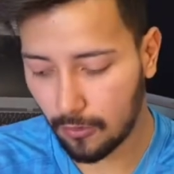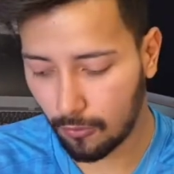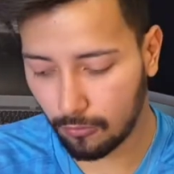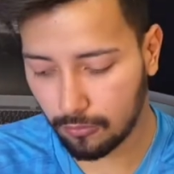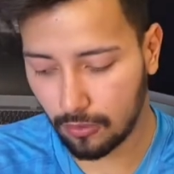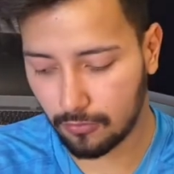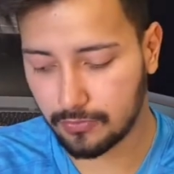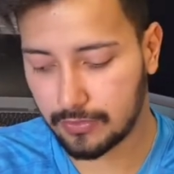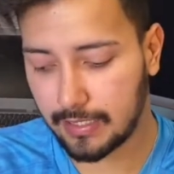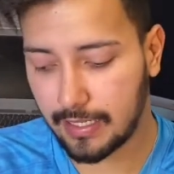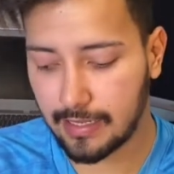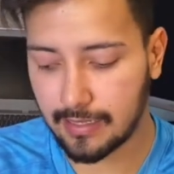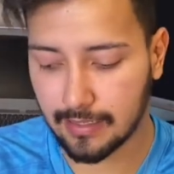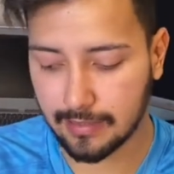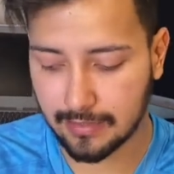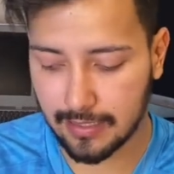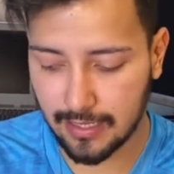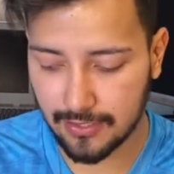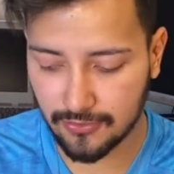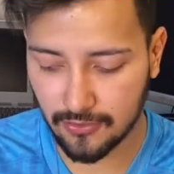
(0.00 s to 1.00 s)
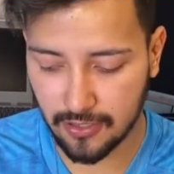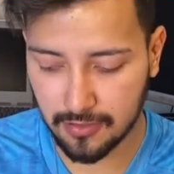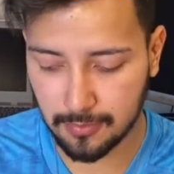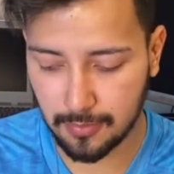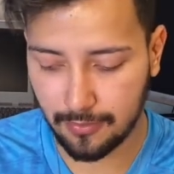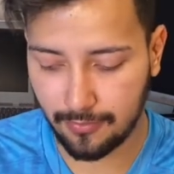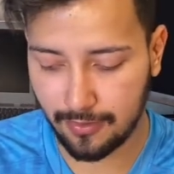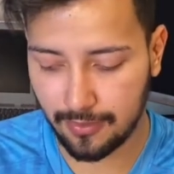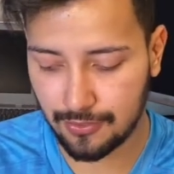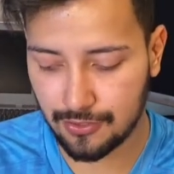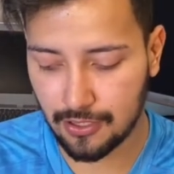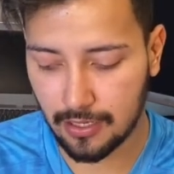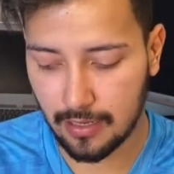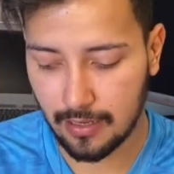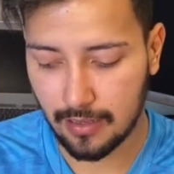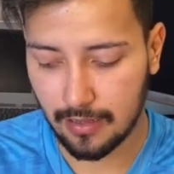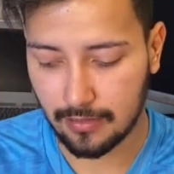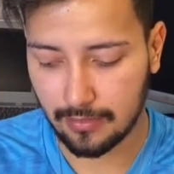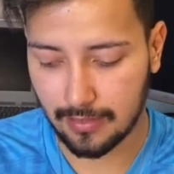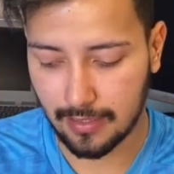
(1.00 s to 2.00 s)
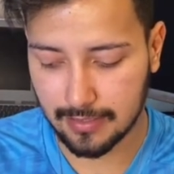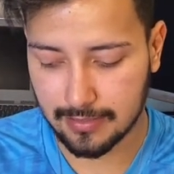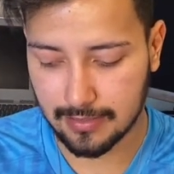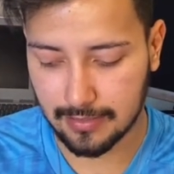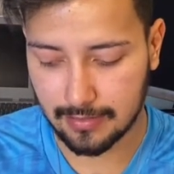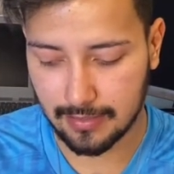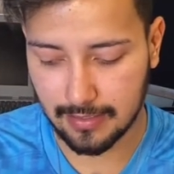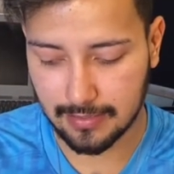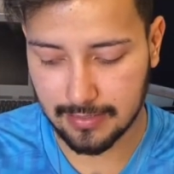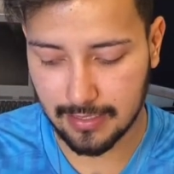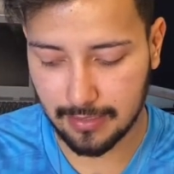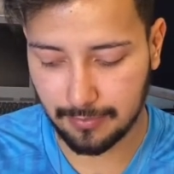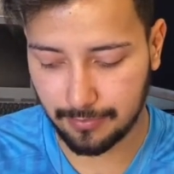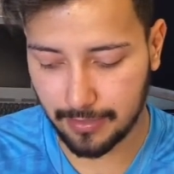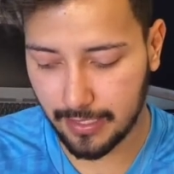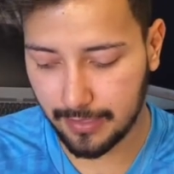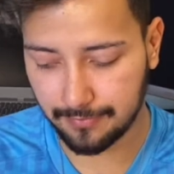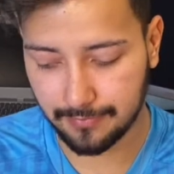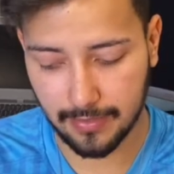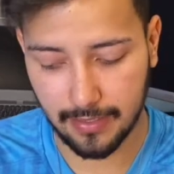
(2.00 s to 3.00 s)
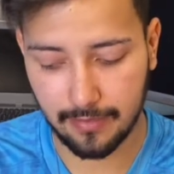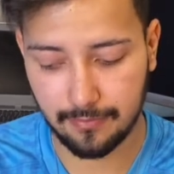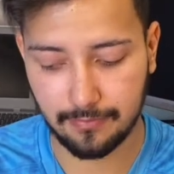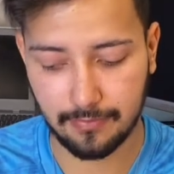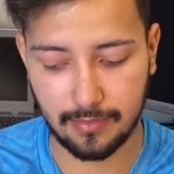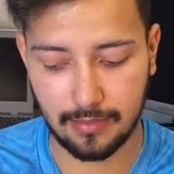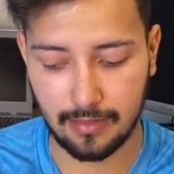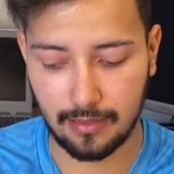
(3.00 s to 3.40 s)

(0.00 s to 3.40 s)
o Londrina desde 2020, da, da Série B, né?